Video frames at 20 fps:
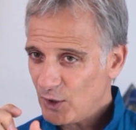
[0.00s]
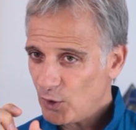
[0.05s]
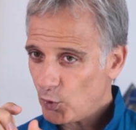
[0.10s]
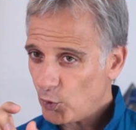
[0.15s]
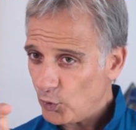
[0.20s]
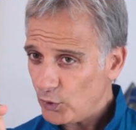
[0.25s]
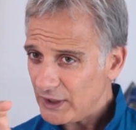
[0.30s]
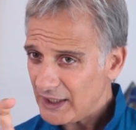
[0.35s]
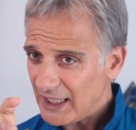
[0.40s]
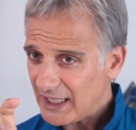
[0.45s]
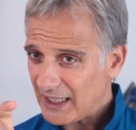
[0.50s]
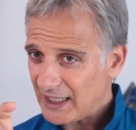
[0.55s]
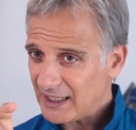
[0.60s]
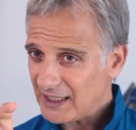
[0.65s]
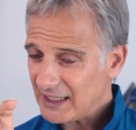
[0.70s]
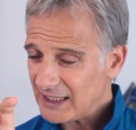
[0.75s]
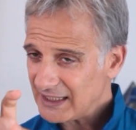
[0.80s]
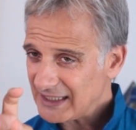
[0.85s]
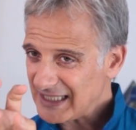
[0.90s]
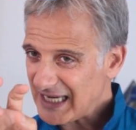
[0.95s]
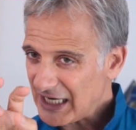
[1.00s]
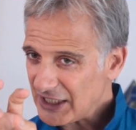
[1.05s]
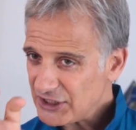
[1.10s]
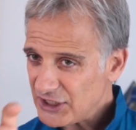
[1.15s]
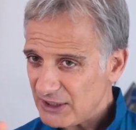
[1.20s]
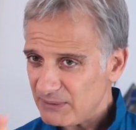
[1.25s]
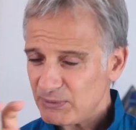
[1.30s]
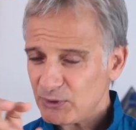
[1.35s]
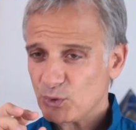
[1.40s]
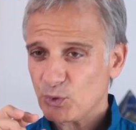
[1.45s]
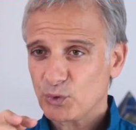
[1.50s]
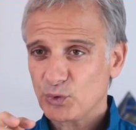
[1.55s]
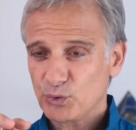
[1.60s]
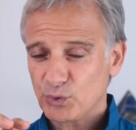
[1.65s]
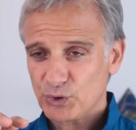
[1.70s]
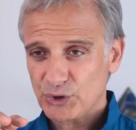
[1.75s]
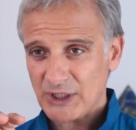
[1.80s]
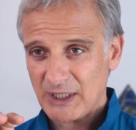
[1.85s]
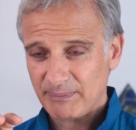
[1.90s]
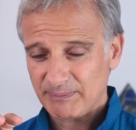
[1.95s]
oraya gerçek bir
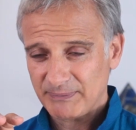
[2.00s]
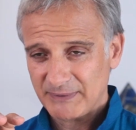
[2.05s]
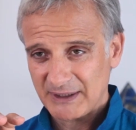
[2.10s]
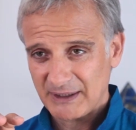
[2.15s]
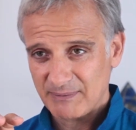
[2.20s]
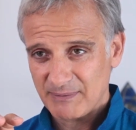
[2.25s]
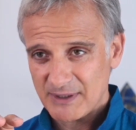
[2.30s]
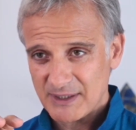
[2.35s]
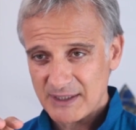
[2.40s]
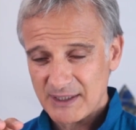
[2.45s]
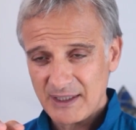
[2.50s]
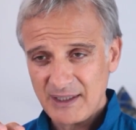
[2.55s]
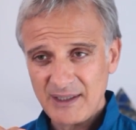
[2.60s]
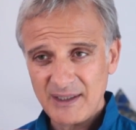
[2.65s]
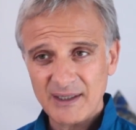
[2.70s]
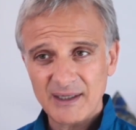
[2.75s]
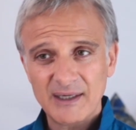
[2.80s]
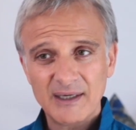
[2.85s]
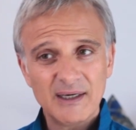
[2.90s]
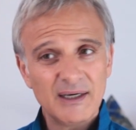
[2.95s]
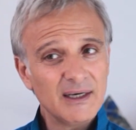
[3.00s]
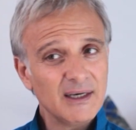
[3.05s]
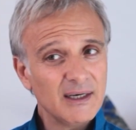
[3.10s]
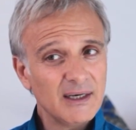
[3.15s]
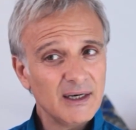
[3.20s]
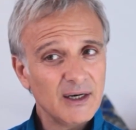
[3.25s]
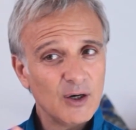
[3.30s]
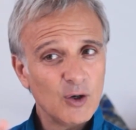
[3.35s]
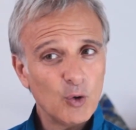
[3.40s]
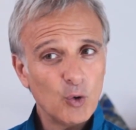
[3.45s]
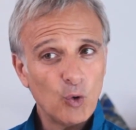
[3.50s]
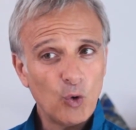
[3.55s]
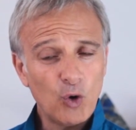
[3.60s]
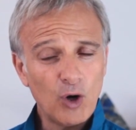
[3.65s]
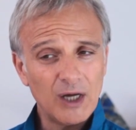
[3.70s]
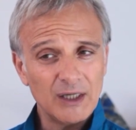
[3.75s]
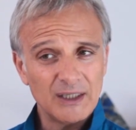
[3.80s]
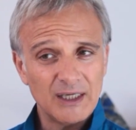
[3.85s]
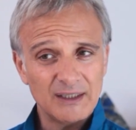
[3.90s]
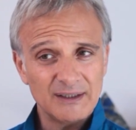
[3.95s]
dokunuş yaptığımızda o
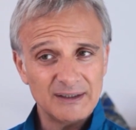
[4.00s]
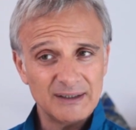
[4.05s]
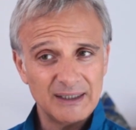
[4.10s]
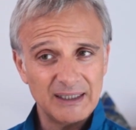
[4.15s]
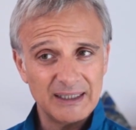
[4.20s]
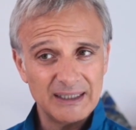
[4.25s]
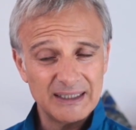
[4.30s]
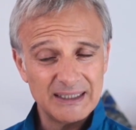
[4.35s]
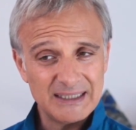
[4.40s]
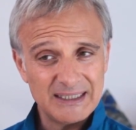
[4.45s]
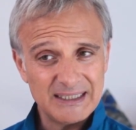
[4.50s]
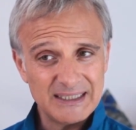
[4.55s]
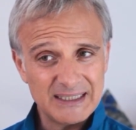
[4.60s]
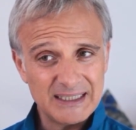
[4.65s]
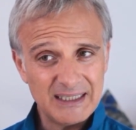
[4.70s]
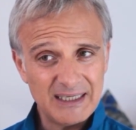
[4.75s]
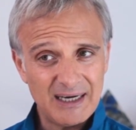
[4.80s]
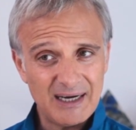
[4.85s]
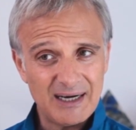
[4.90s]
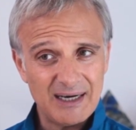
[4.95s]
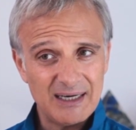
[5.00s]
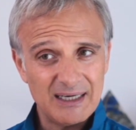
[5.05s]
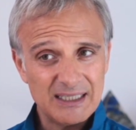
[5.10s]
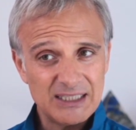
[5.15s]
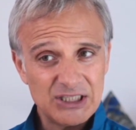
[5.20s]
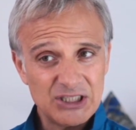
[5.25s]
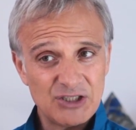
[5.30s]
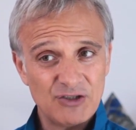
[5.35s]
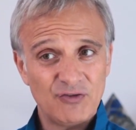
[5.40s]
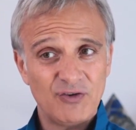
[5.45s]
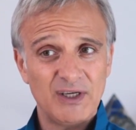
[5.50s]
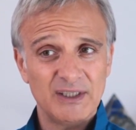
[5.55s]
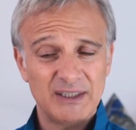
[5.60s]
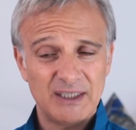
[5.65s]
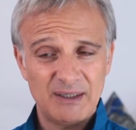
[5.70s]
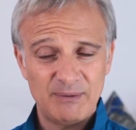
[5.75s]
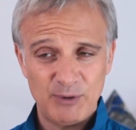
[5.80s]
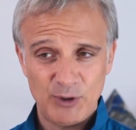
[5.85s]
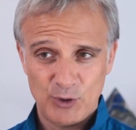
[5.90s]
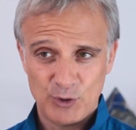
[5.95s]
alanla ilgili
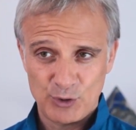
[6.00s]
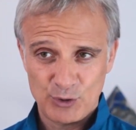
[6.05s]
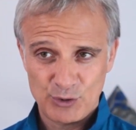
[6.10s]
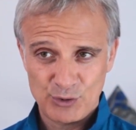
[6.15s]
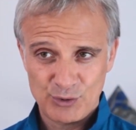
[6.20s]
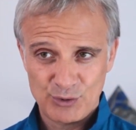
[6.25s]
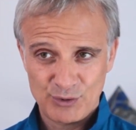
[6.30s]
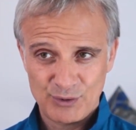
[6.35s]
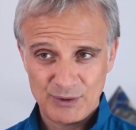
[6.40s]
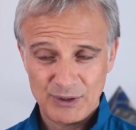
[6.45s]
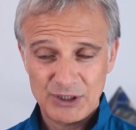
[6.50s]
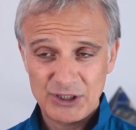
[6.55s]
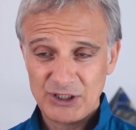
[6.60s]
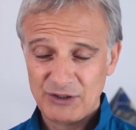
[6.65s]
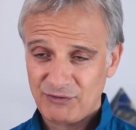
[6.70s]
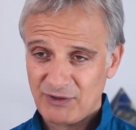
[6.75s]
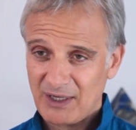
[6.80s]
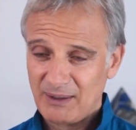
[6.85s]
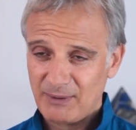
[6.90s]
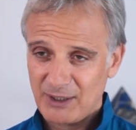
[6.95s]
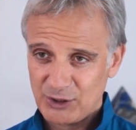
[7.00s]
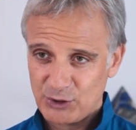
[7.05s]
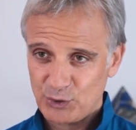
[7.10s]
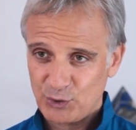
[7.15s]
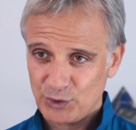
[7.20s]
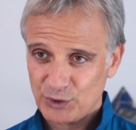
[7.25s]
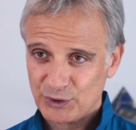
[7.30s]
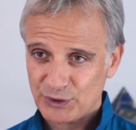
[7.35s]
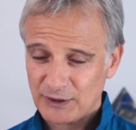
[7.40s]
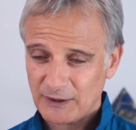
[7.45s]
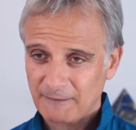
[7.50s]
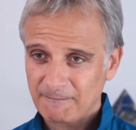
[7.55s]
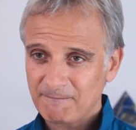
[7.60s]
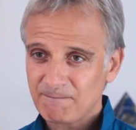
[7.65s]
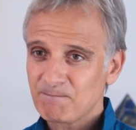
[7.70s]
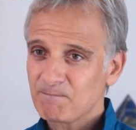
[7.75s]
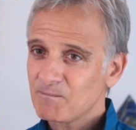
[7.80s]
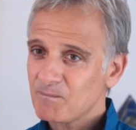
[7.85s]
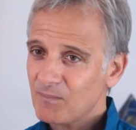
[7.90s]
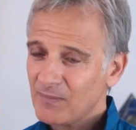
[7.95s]
şifalanabiliyoruz. Şifa başlıyor.
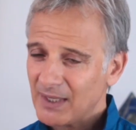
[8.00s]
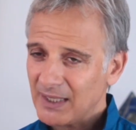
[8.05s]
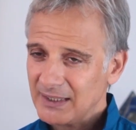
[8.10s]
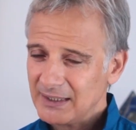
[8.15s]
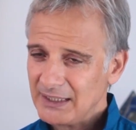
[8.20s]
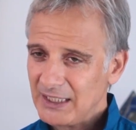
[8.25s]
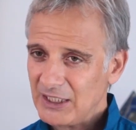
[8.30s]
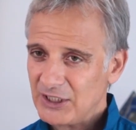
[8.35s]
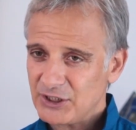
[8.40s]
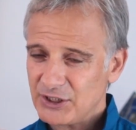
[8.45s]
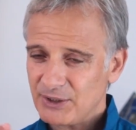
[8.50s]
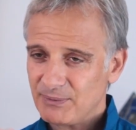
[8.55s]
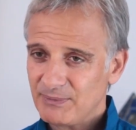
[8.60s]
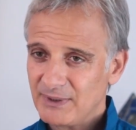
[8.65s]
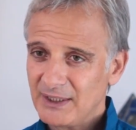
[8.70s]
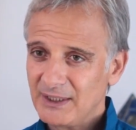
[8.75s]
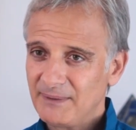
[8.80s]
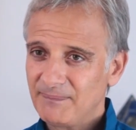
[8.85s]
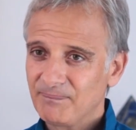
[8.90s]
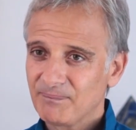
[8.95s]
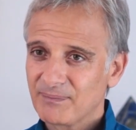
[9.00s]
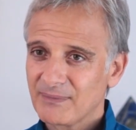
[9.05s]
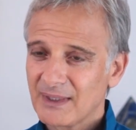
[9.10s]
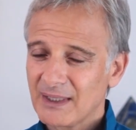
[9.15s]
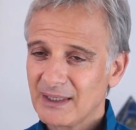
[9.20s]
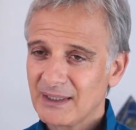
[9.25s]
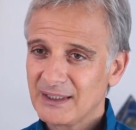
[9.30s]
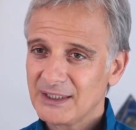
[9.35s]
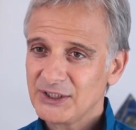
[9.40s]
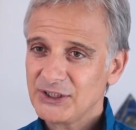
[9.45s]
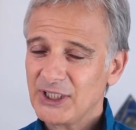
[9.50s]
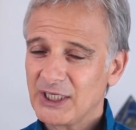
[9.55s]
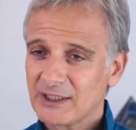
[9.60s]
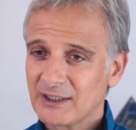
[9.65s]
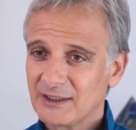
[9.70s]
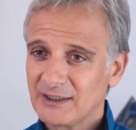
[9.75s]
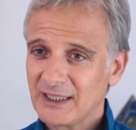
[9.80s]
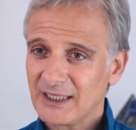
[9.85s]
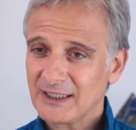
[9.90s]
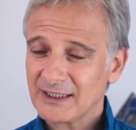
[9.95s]
Gelin şimdi
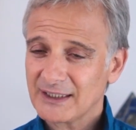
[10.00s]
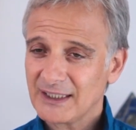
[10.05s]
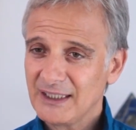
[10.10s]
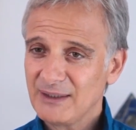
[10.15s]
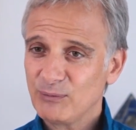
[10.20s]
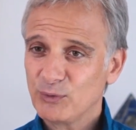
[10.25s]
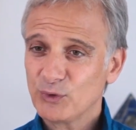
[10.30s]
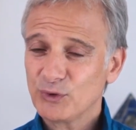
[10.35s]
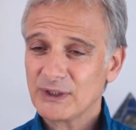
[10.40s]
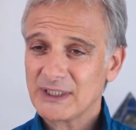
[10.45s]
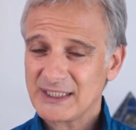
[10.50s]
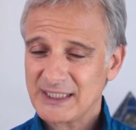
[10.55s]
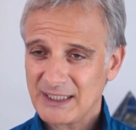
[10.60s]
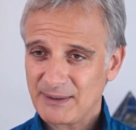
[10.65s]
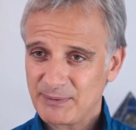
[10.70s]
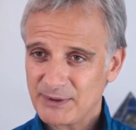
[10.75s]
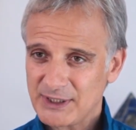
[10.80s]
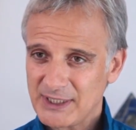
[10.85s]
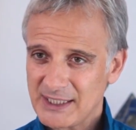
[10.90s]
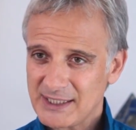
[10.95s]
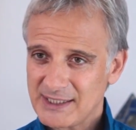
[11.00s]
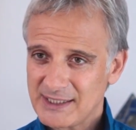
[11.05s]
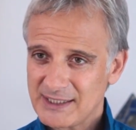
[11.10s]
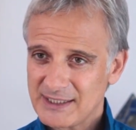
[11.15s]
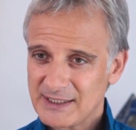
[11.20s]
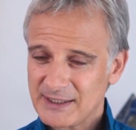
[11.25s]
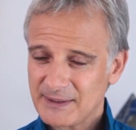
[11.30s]
şakralarla ilgili bunu nasıl yapacağız?